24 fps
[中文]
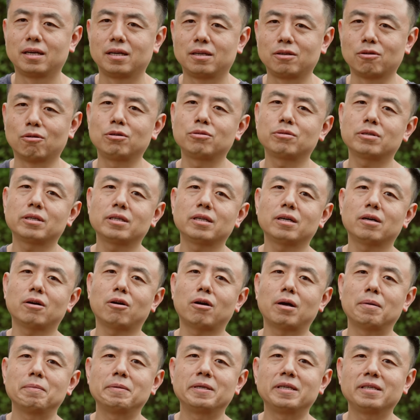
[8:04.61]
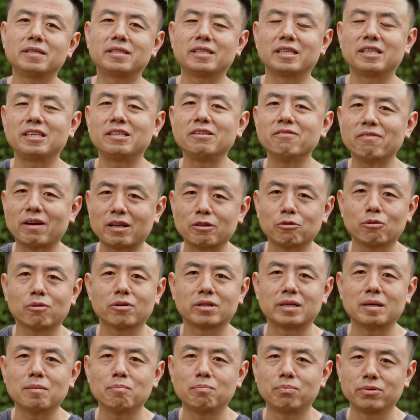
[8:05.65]
有人觉得 OM1 这1万多块
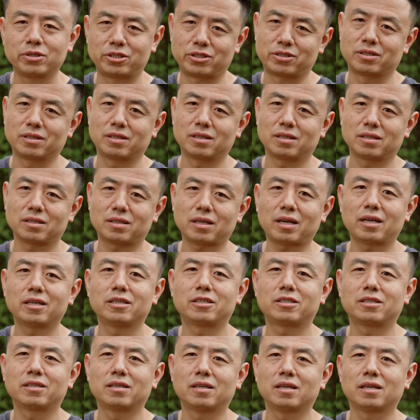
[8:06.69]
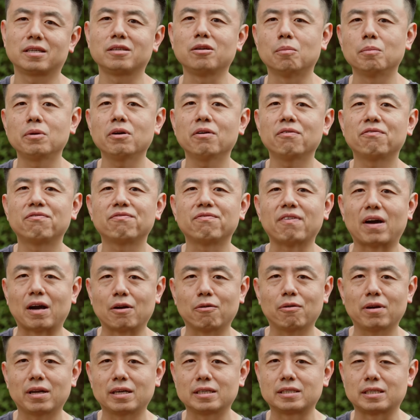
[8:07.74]
钱不值，但是呢，有没有反
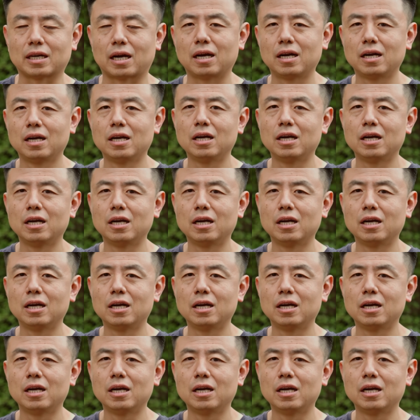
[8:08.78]
过来想，